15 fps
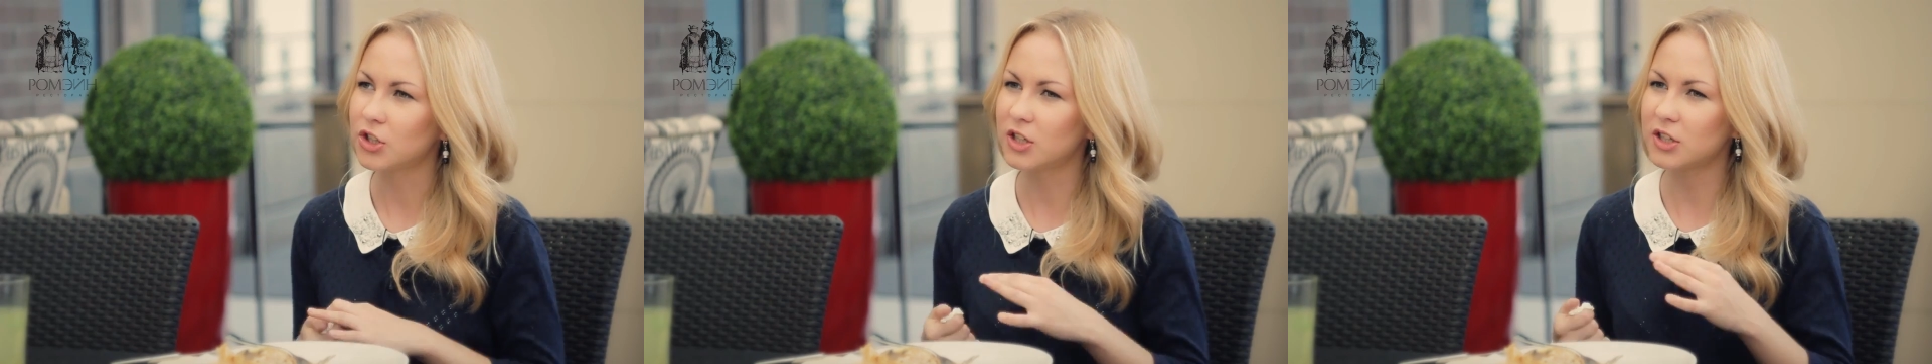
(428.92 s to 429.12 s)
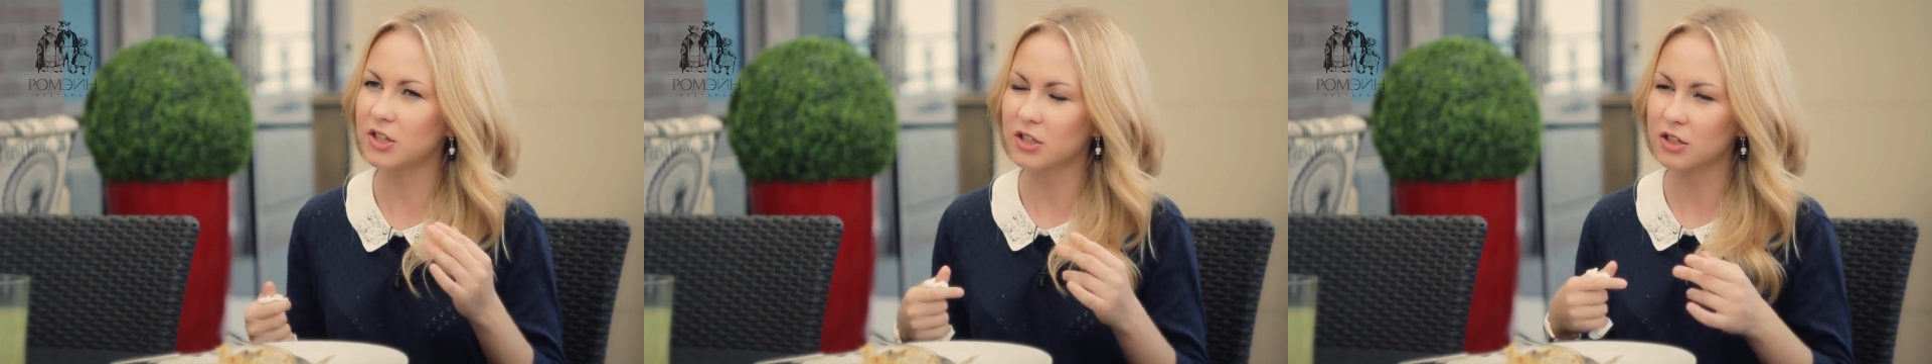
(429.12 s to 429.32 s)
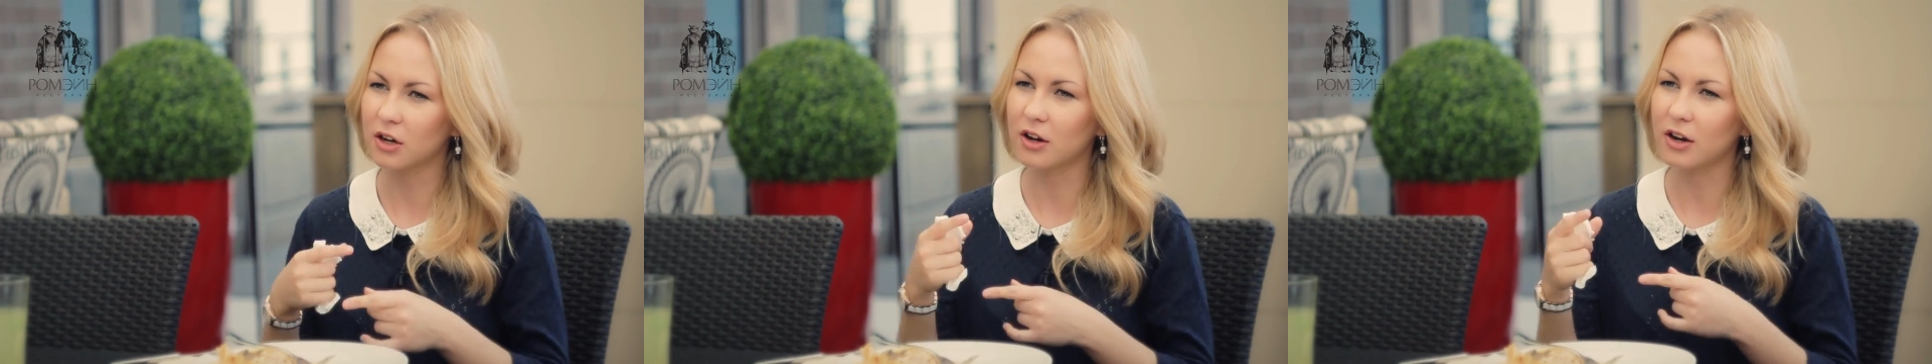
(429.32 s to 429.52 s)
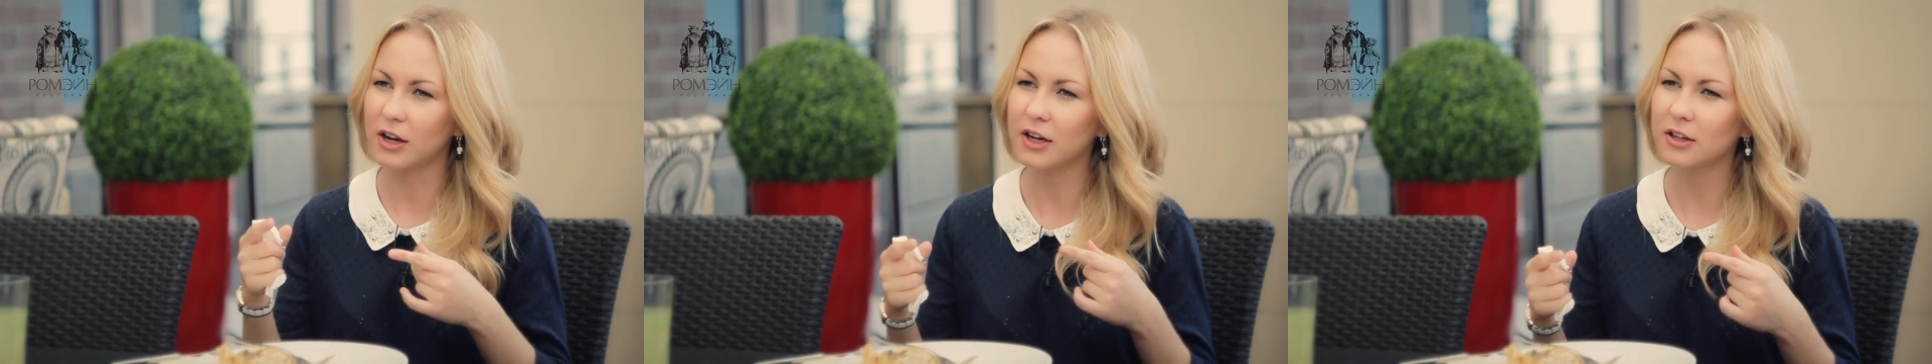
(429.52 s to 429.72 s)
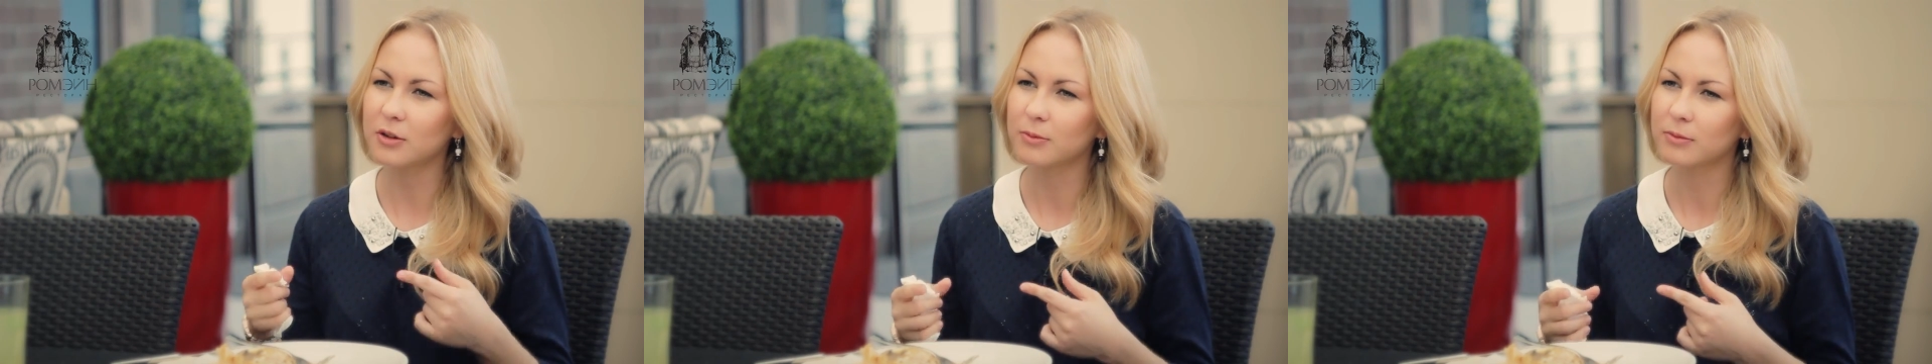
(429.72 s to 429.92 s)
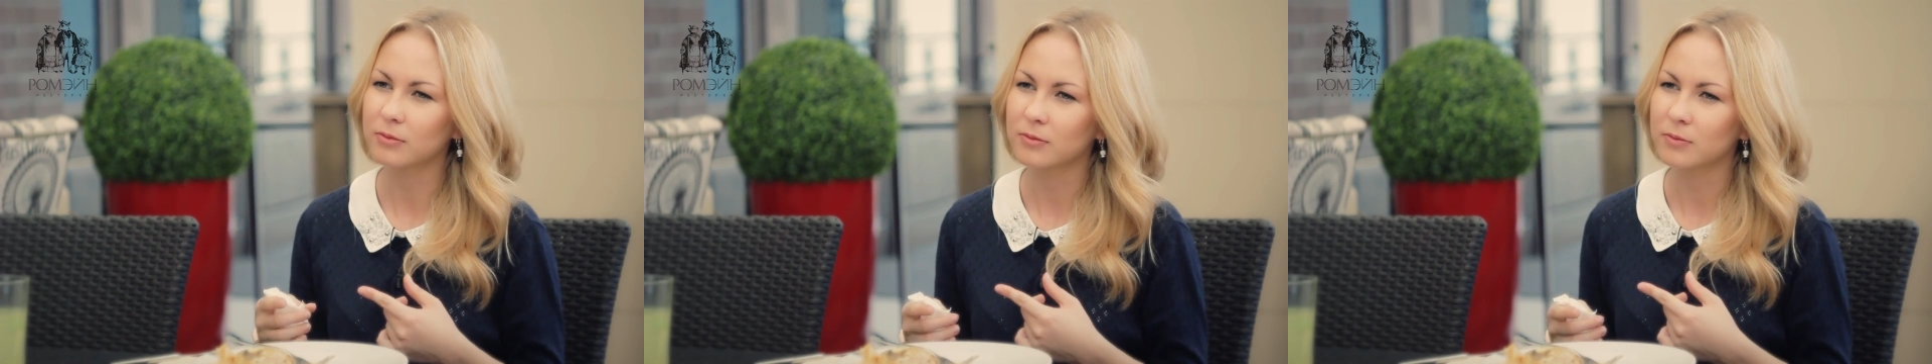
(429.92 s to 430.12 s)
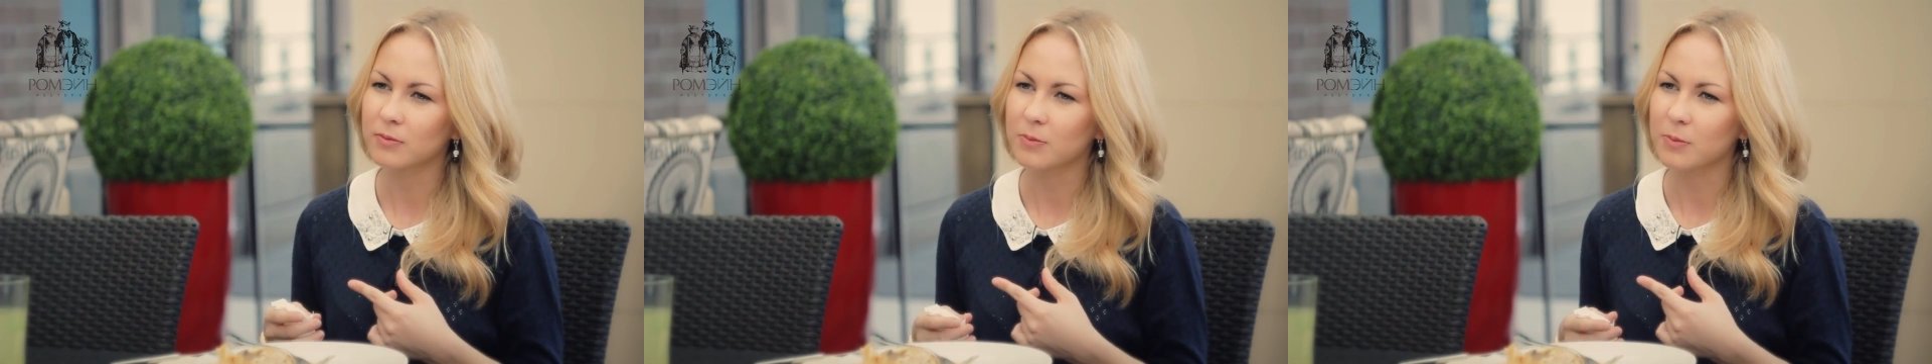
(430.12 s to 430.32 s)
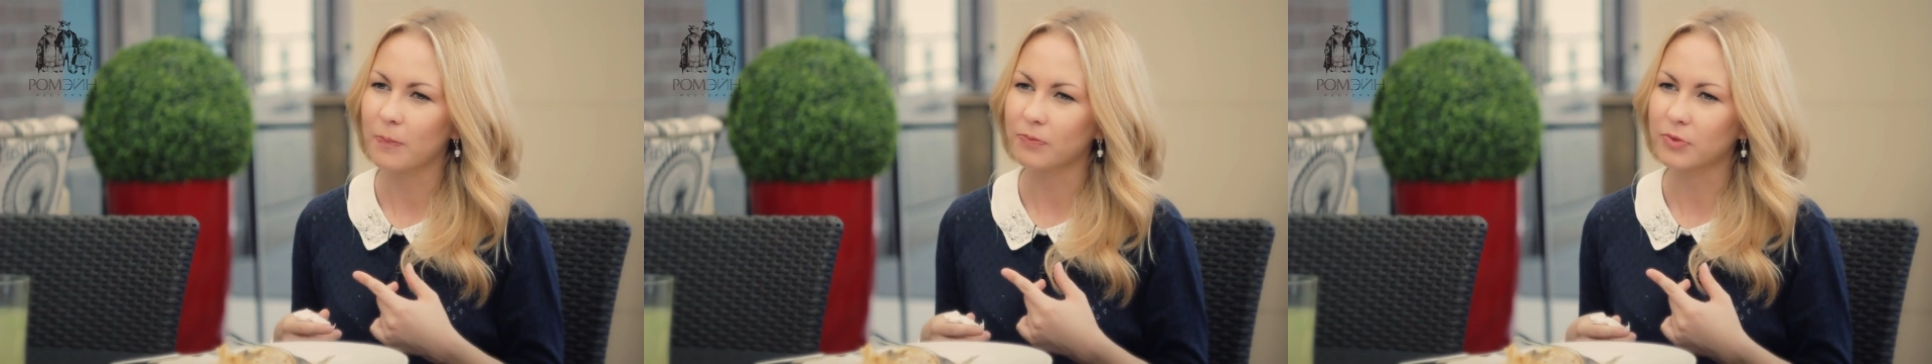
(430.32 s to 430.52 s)
через несколько лет
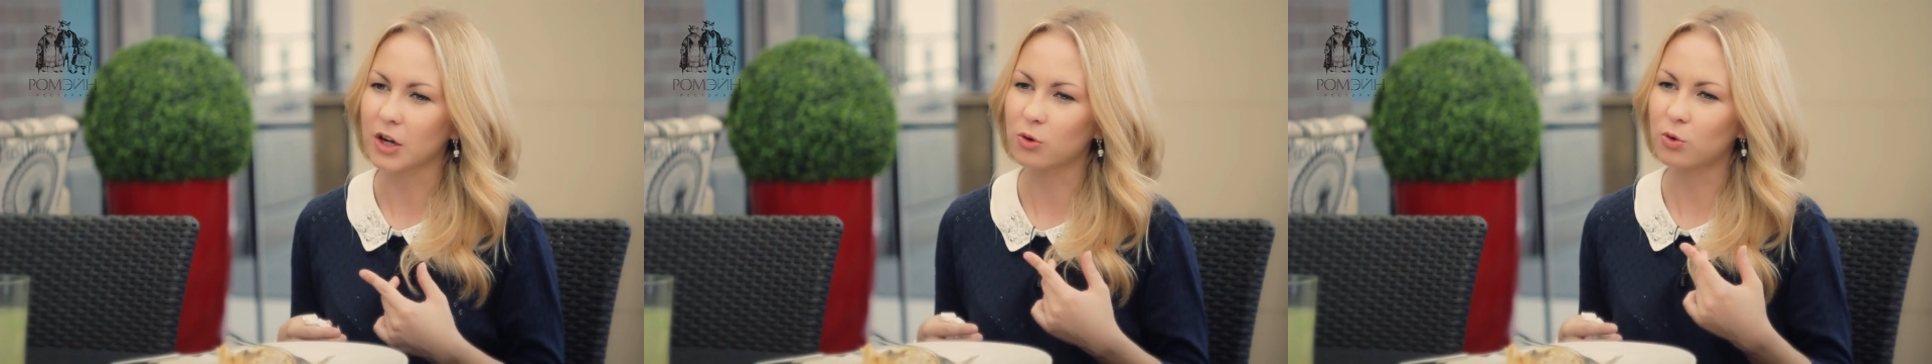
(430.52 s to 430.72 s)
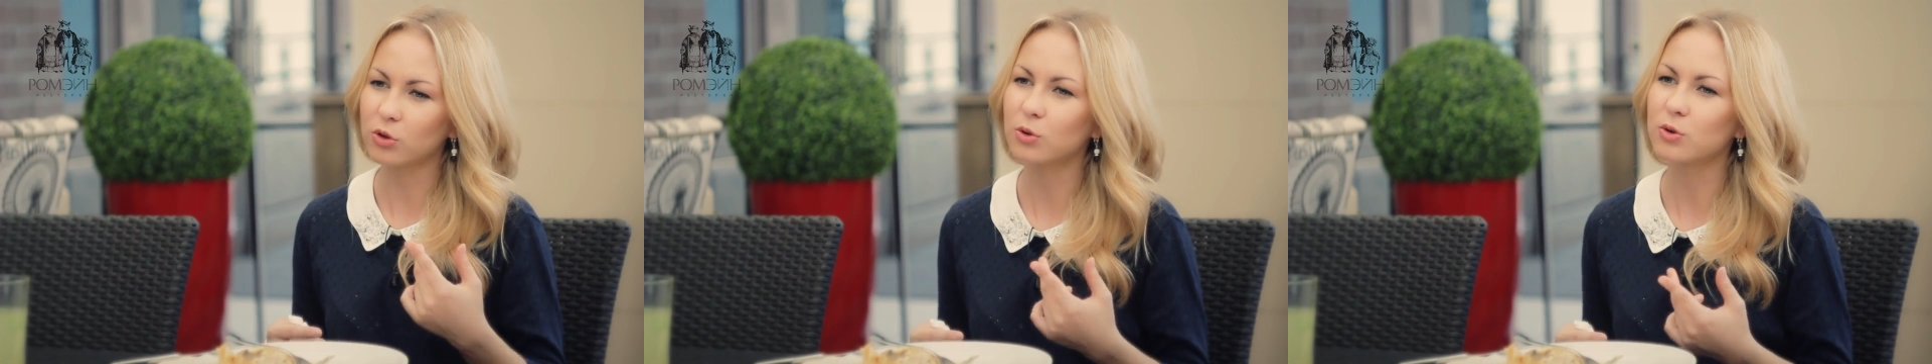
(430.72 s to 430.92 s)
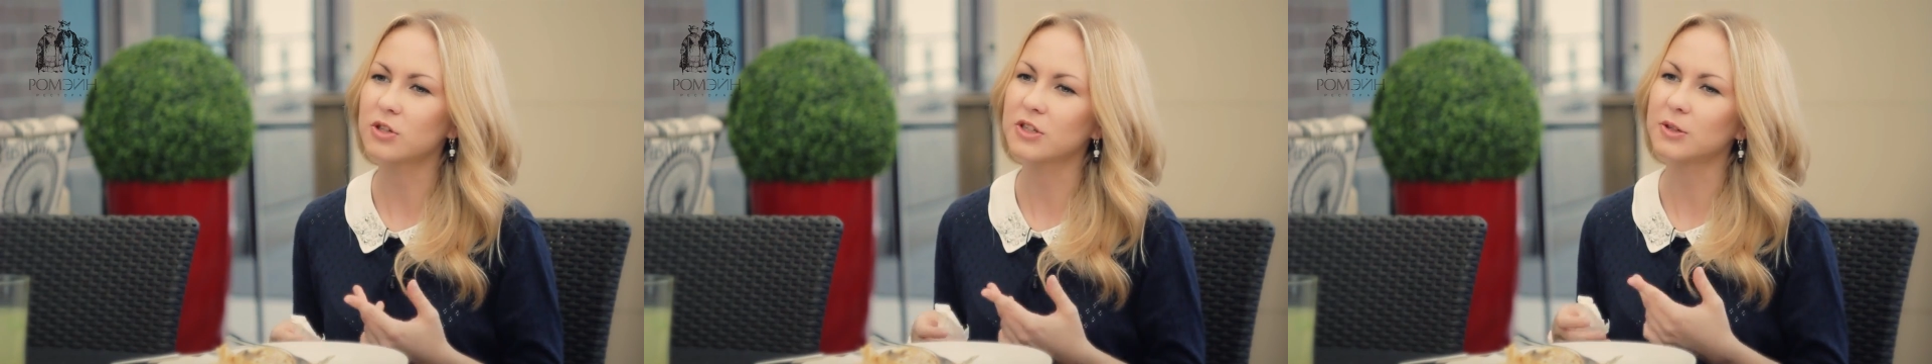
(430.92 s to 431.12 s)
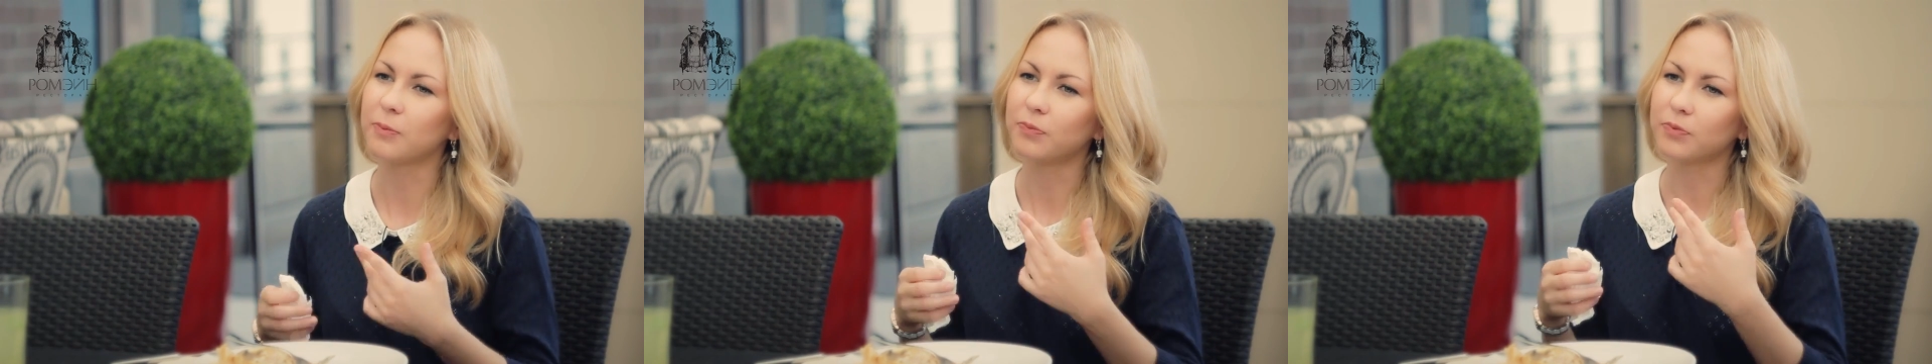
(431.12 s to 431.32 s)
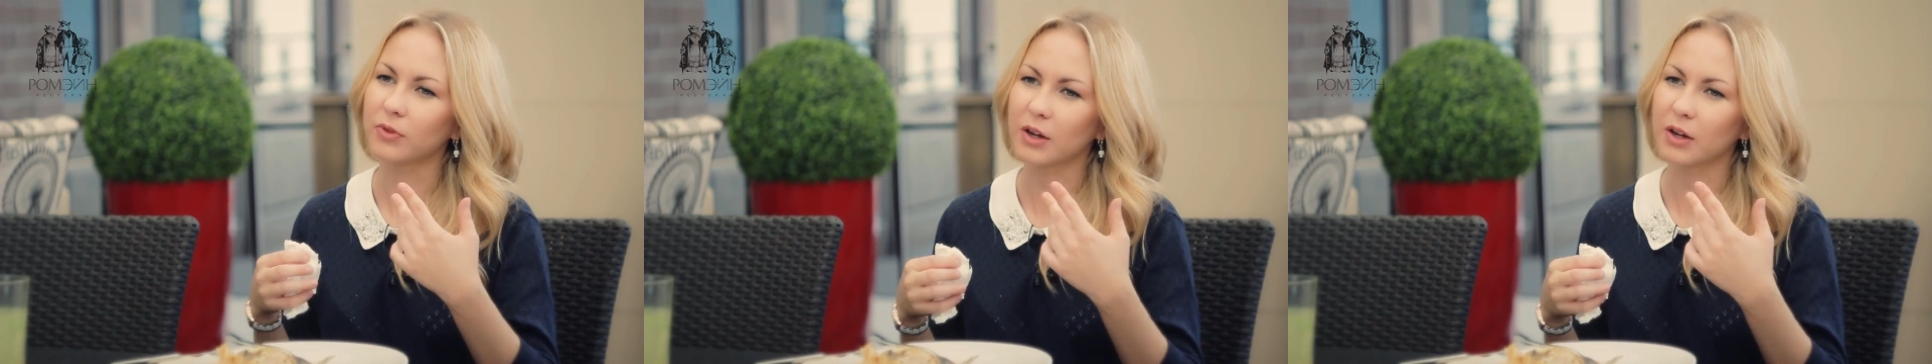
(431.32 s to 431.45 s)
на конкурсе